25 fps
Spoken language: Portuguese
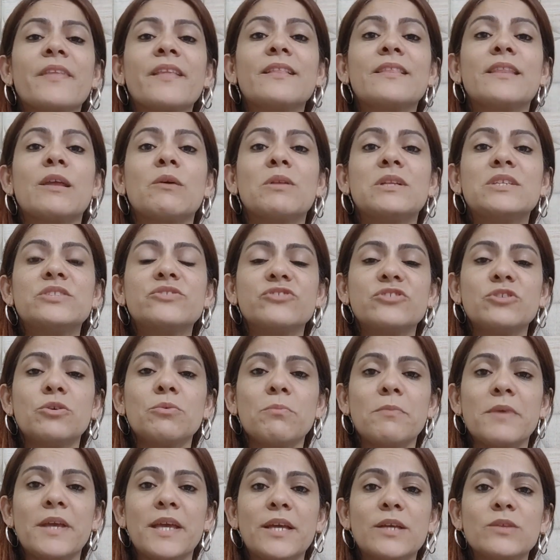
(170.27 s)
Então eles
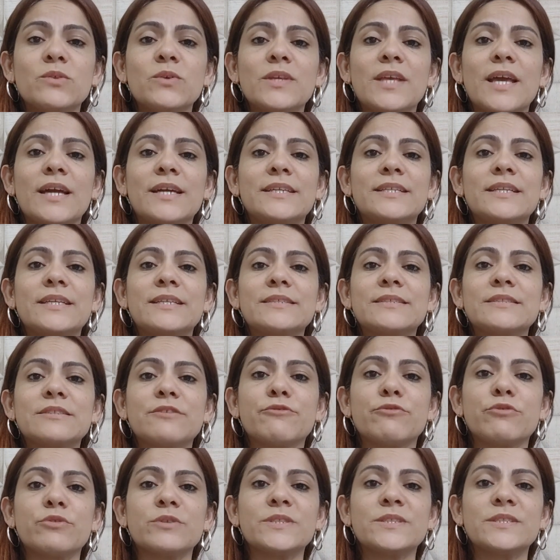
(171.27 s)
tinham medo que a
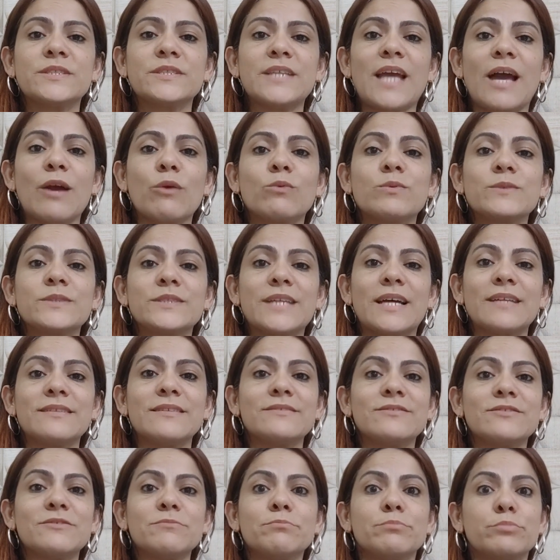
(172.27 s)
criança fosse
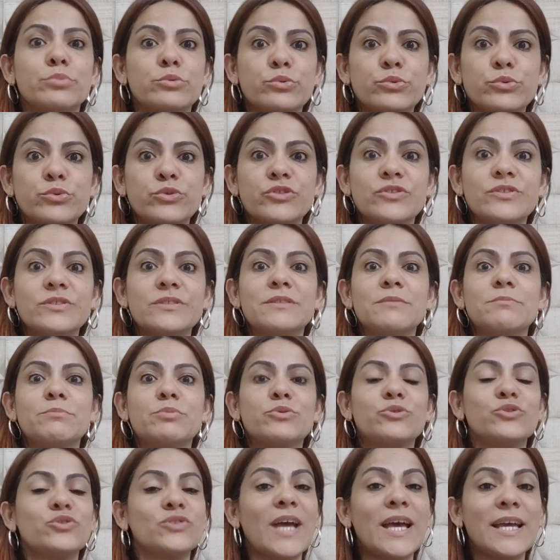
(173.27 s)
acusada de, bruxa, de
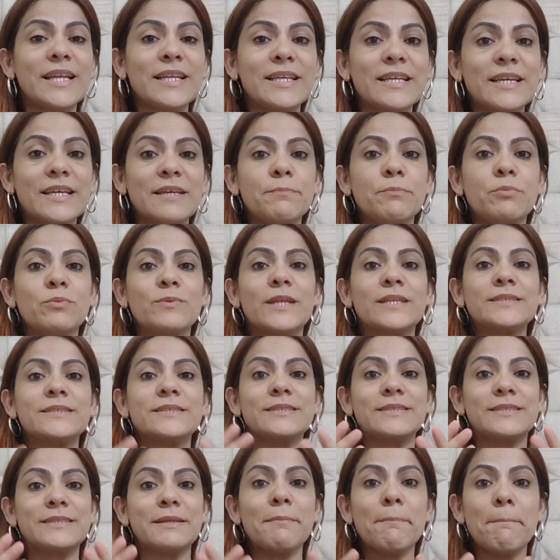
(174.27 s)
bruxaria e
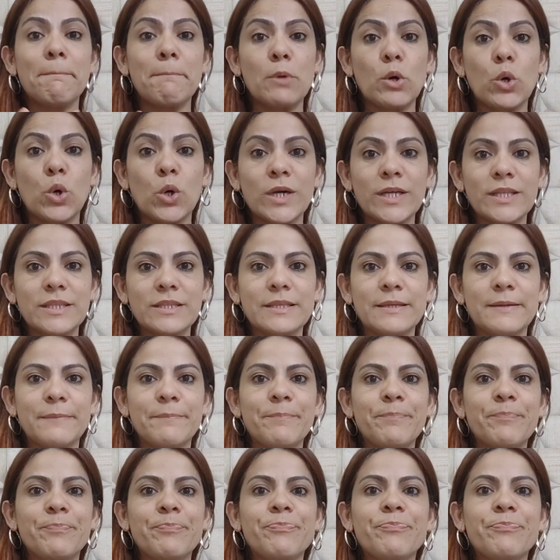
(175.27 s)
pudesse ser morta.